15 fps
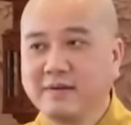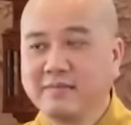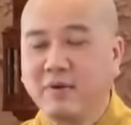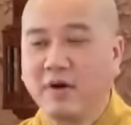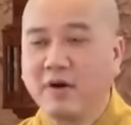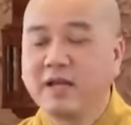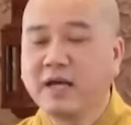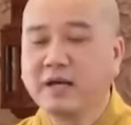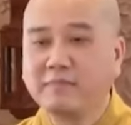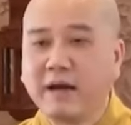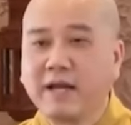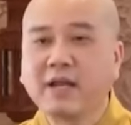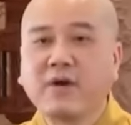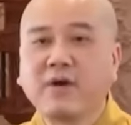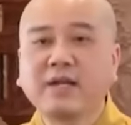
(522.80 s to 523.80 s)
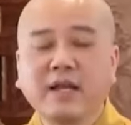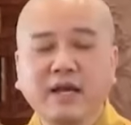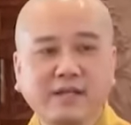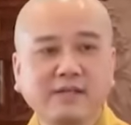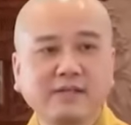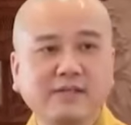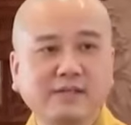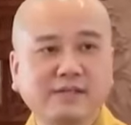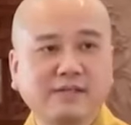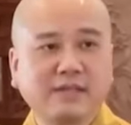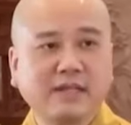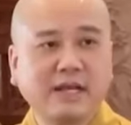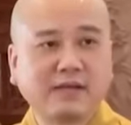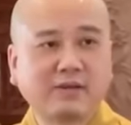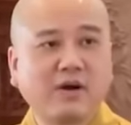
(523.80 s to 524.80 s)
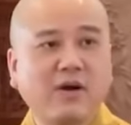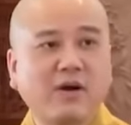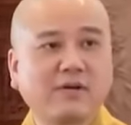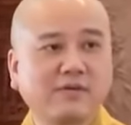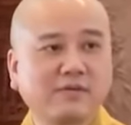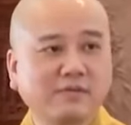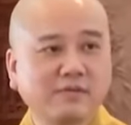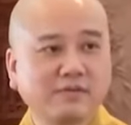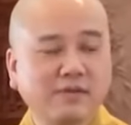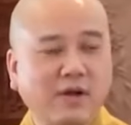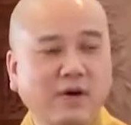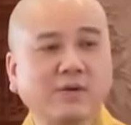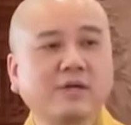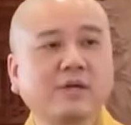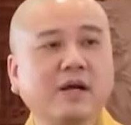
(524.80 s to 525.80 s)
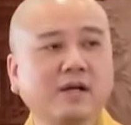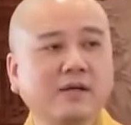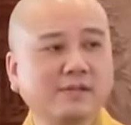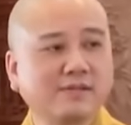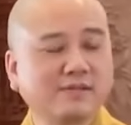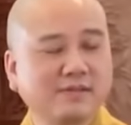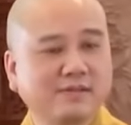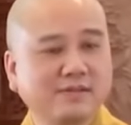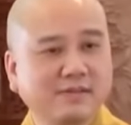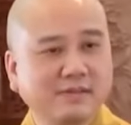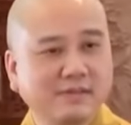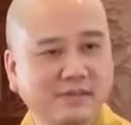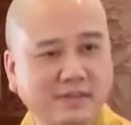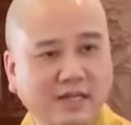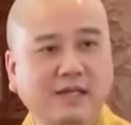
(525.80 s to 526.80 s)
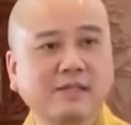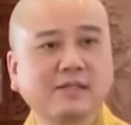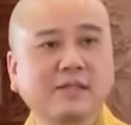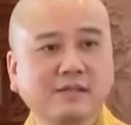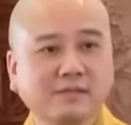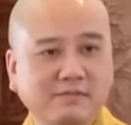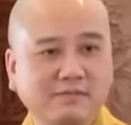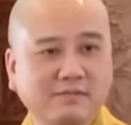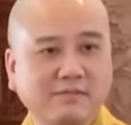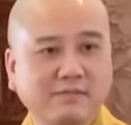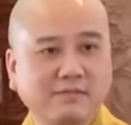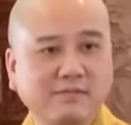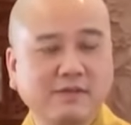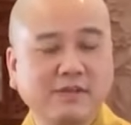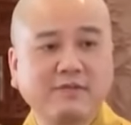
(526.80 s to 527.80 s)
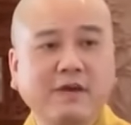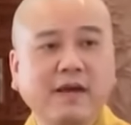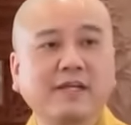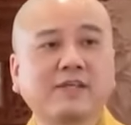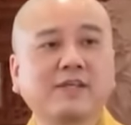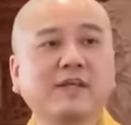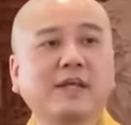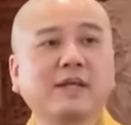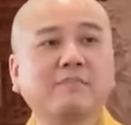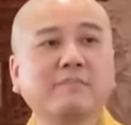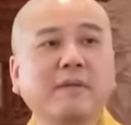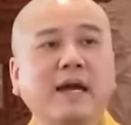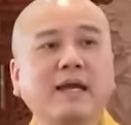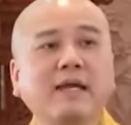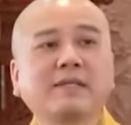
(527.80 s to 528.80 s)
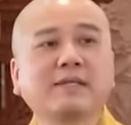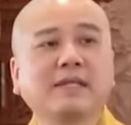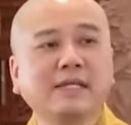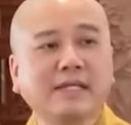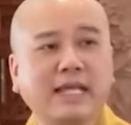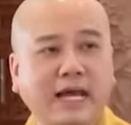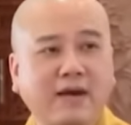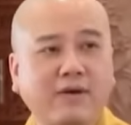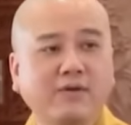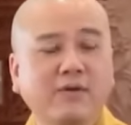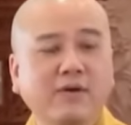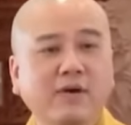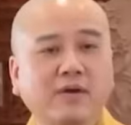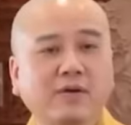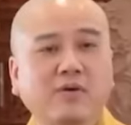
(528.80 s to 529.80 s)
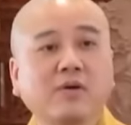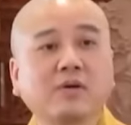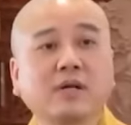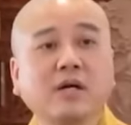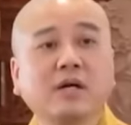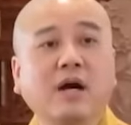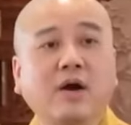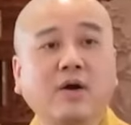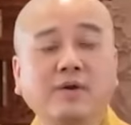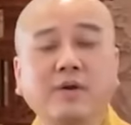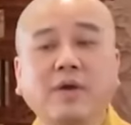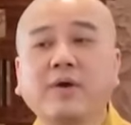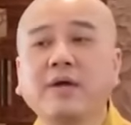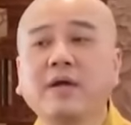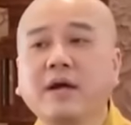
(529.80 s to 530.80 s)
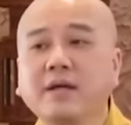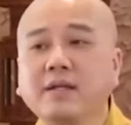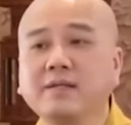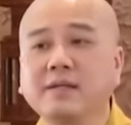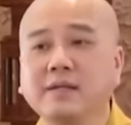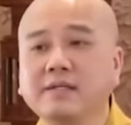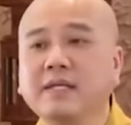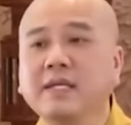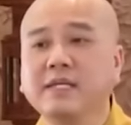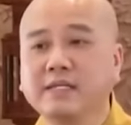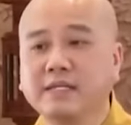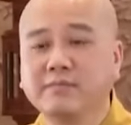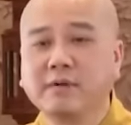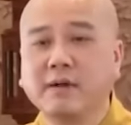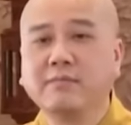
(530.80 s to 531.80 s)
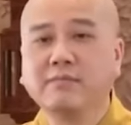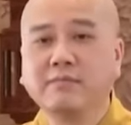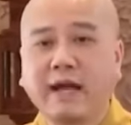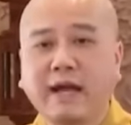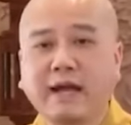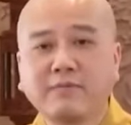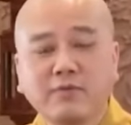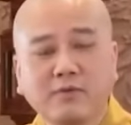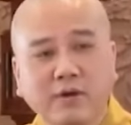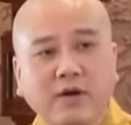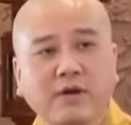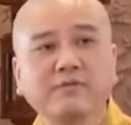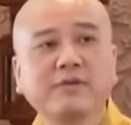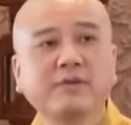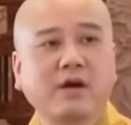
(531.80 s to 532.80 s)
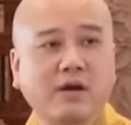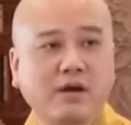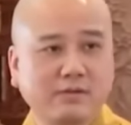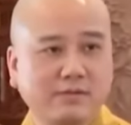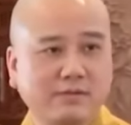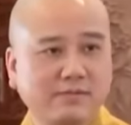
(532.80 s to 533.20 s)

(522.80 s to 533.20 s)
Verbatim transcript: mỗi lần má nói đến là con nổi cơn giận tức vì vậy cho nên má ít khi nào có cơ hội nói hết những gì trong lòng má muốn nói với con